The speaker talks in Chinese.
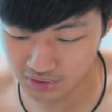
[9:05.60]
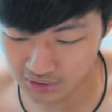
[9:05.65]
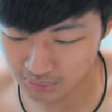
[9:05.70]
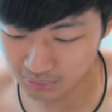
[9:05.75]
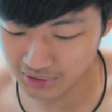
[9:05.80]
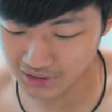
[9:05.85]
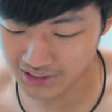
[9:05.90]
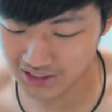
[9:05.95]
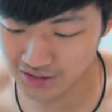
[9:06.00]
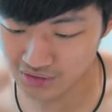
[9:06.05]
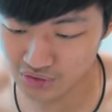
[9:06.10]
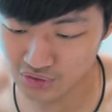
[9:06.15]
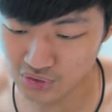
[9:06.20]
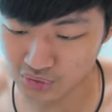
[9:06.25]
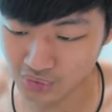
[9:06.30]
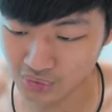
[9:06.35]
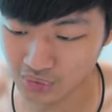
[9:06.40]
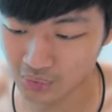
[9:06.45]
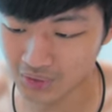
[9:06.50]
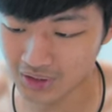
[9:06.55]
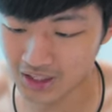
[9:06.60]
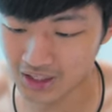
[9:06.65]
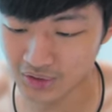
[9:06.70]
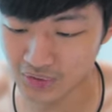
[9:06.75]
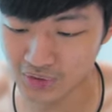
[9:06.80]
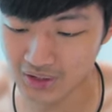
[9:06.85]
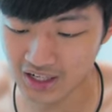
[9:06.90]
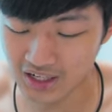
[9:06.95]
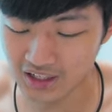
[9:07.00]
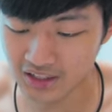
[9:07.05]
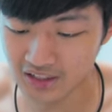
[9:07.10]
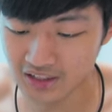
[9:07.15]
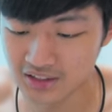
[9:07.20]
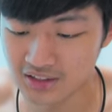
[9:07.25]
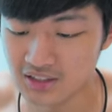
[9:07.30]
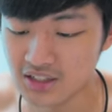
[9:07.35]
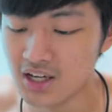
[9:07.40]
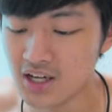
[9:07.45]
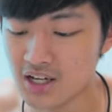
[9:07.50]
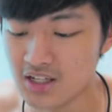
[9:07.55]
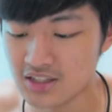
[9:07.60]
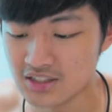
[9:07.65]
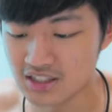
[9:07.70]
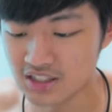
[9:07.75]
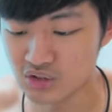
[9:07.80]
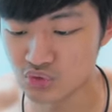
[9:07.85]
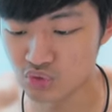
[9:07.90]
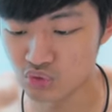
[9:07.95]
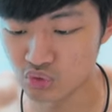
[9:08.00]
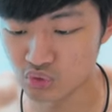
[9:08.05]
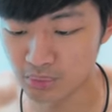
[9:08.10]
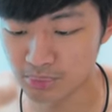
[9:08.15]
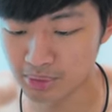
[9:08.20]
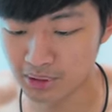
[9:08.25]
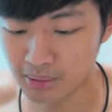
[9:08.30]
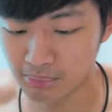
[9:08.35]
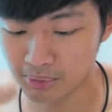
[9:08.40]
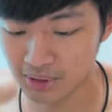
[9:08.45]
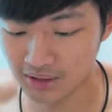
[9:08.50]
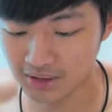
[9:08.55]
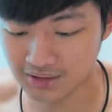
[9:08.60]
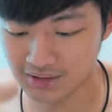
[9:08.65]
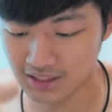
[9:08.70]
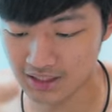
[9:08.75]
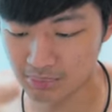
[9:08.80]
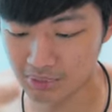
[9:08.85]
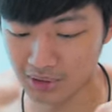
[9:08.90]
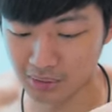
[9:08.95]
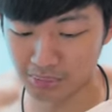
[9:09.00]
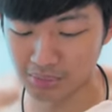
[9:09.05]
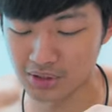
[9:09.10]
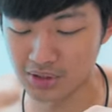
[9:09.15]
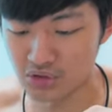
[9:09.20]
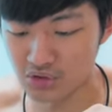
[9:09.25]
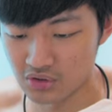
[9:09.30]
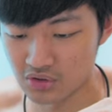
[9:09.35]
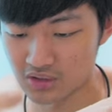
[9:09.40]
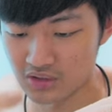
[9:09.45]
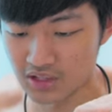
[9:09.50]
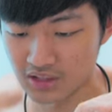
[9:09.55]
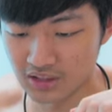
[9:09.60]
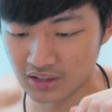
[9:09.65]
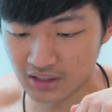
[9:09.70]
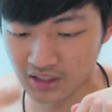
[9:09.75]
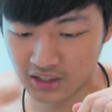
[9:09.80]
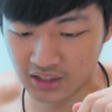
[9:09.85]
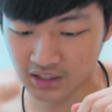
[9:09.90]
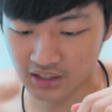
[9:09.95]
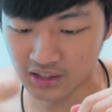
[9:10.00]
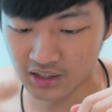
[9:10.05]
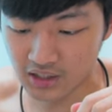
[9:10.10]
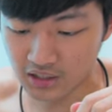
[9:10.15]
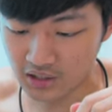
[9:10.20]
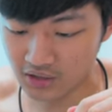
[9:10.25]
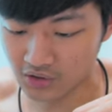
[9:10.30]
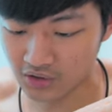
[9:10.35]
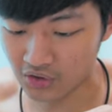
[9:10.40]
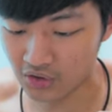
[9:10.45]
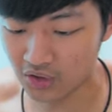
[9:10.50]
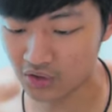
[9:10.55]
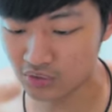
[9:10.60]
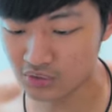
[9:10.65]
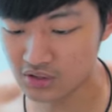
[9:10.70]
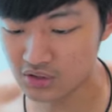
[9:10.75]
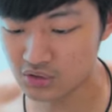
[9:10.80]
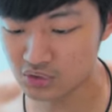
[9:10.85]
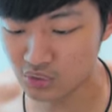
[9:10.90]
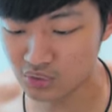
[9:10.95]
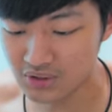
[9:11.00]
这么严重，因为它有两根金属的棒棒在旁边支撑它，然后还有这中